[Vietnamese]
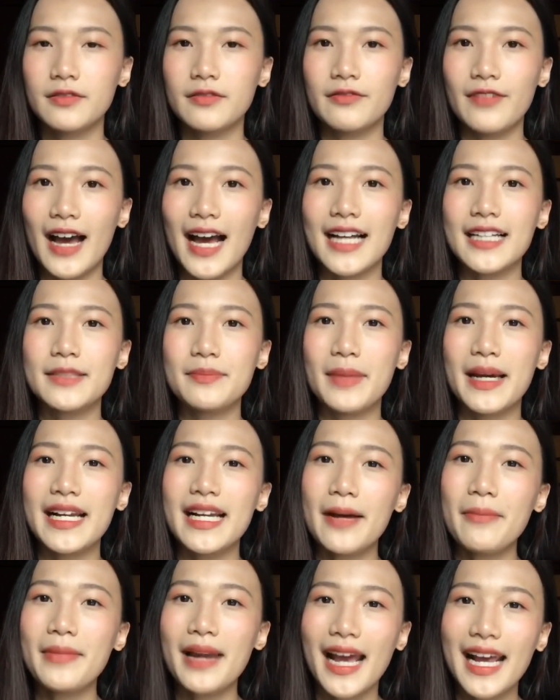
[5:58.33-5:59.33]
và mấy
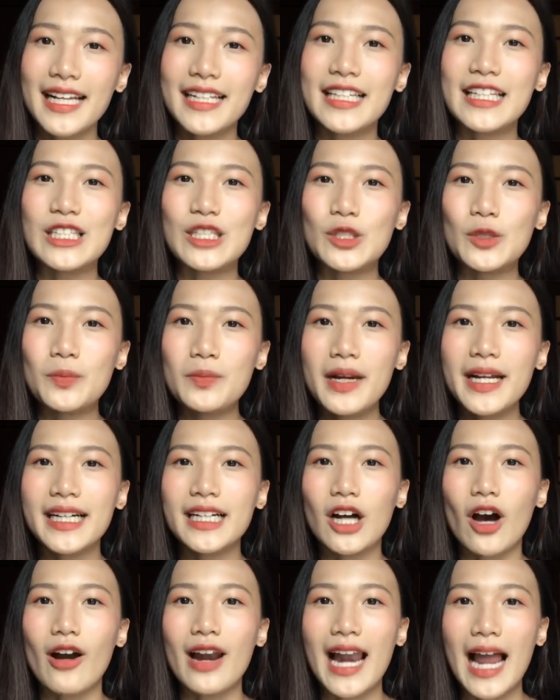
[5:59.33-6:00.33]
năm nay thì chúng
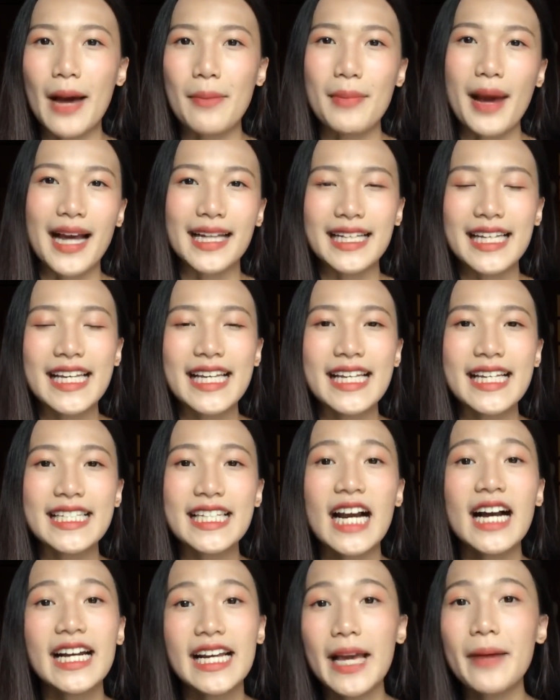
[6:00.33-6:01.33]
mình còn làm bài thi
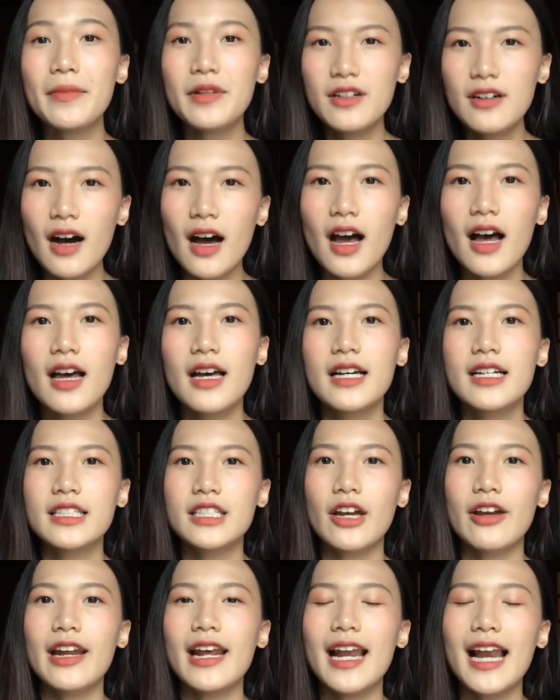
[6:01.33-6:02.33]
trắc nghiệm nữa
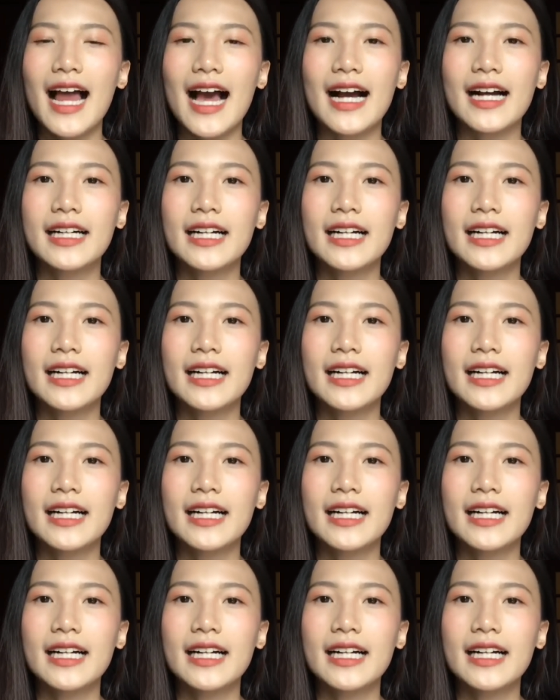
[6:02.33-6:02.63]
cho nên là